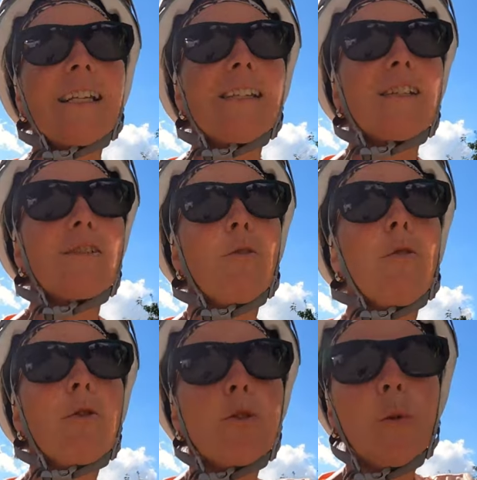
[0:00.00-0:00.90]
Resels
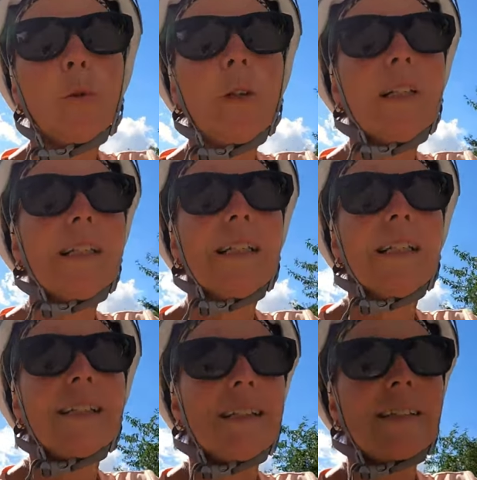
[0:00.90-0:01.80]
Lösung.
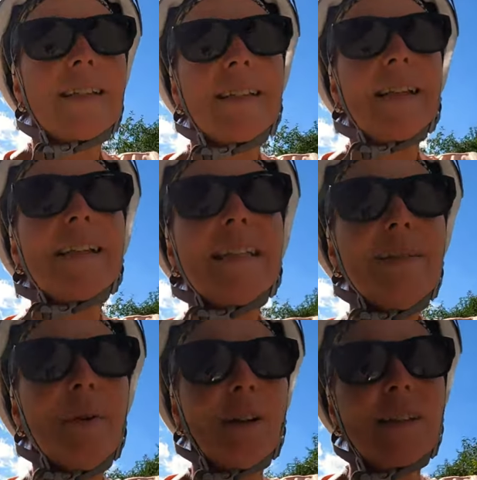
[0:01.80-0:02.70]
Das ist der
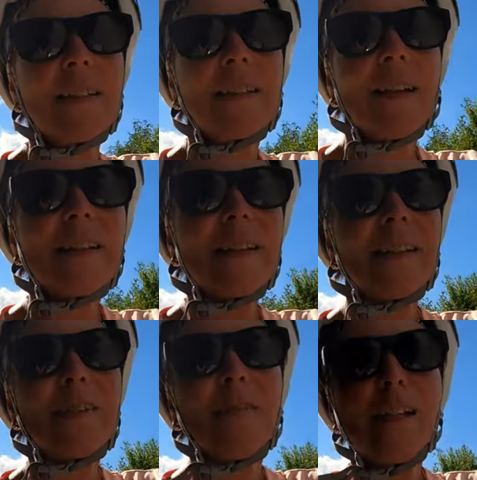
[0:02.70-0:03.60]
Limes. Das
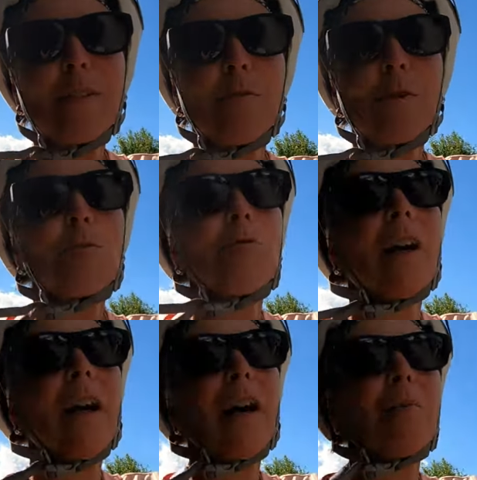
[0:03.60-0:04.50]
ist das
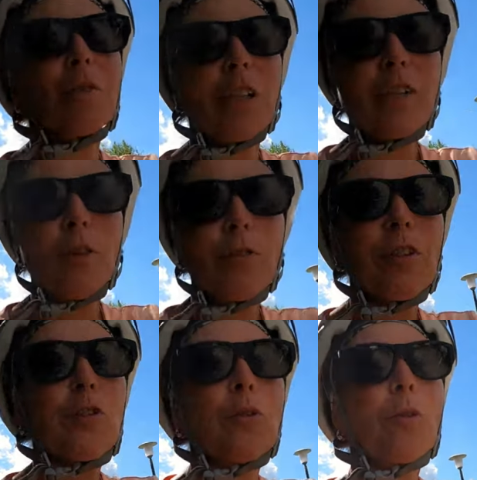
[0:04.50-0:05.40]
Weltkulturerbe. Und da ist
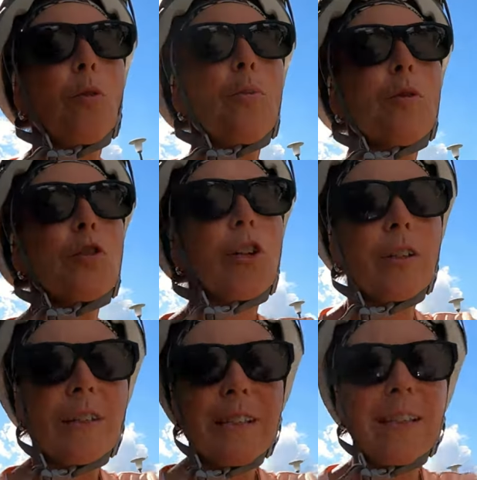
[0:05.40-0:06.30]
irgendwie so ein
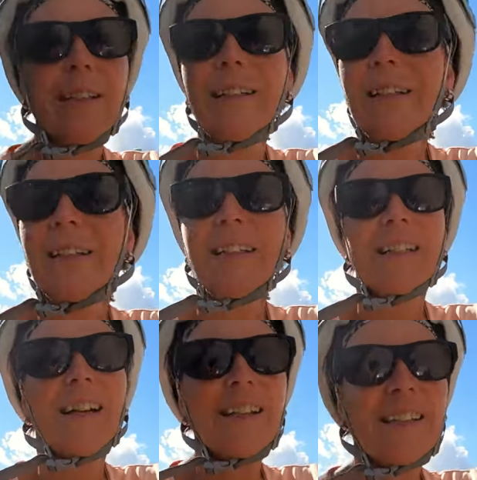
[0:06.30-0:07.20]
römisches
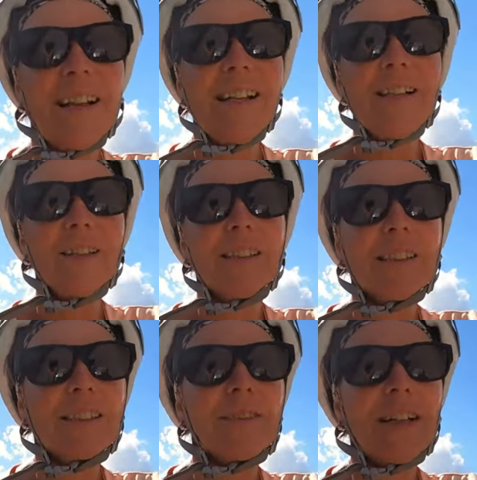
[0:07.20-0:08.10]
Kastell
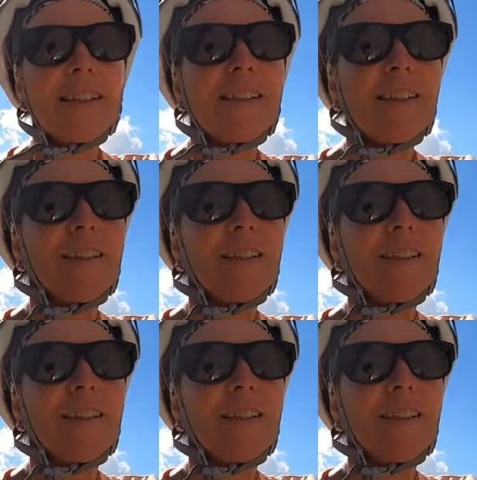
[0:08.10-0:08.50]
irgendwas.